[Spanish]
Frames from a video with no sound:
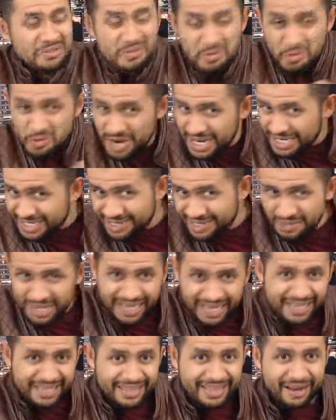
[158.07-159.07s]
una
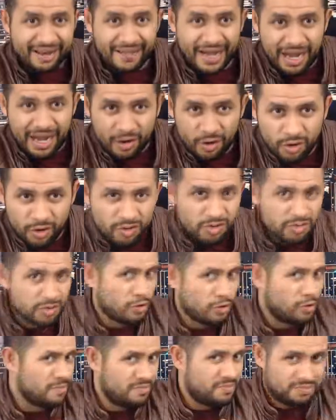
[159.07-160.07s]
semana de
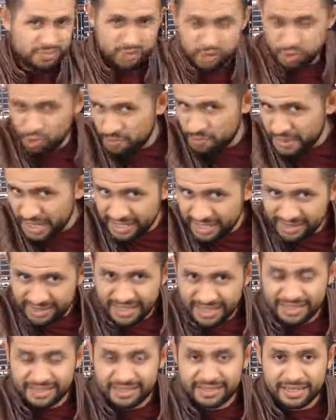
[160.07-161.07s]
trabajo súper
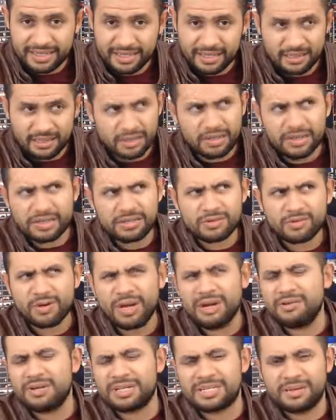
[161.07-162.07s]
intensa,
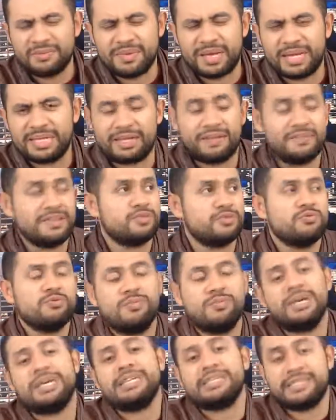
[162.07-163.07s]
¿cuál una semana? Tal vez
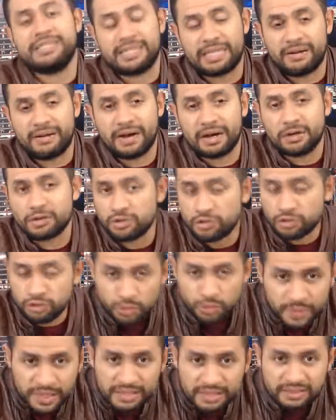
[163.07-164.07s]
un mes de trabajo
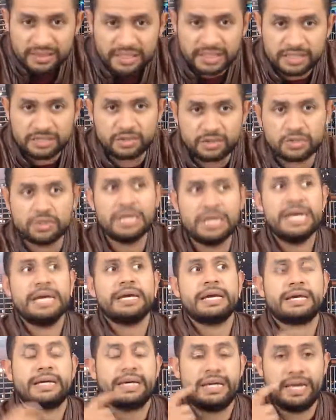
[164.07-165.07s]
súper intenso,
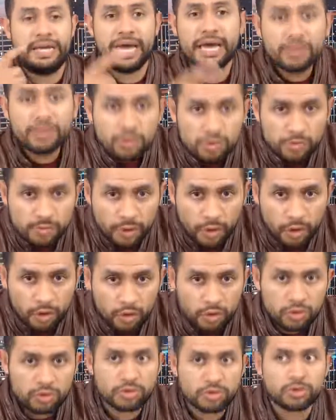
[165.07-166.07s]
creando un
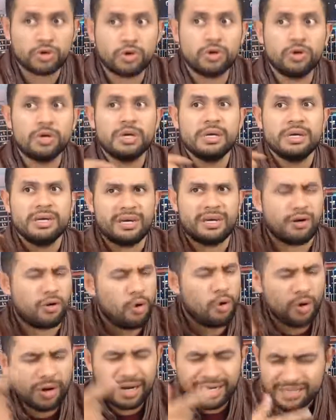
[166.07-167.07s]
producto,
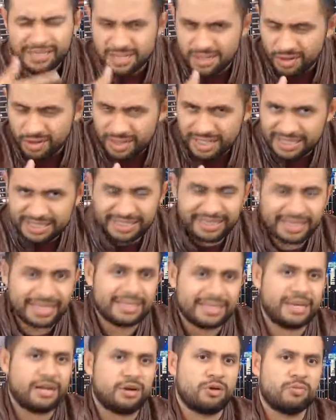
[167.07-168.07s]
horas y horas
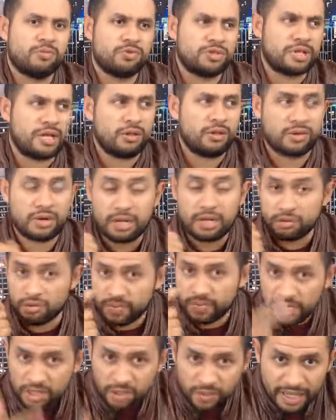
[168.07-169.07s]
detrás de la computadora,
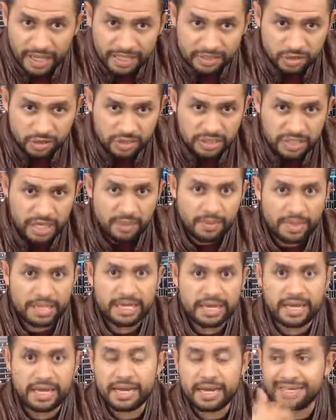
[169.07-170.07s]
durmiéndome a las 2 de la
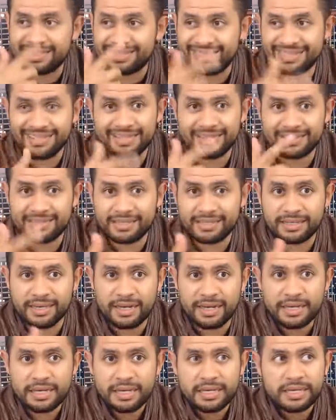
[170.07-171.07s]
mañana, etcétera,
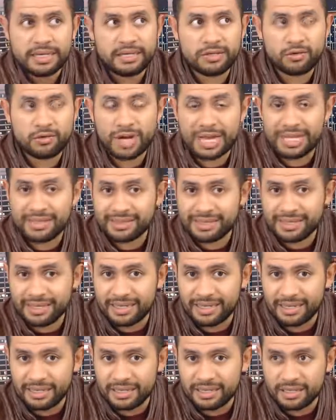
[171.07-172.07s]
etcétera. Y
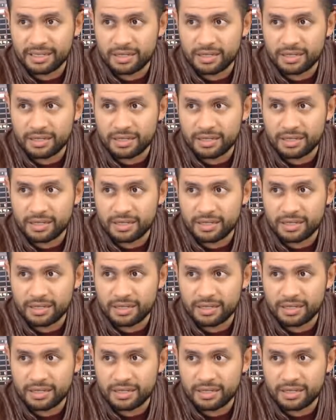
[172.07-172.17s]
durante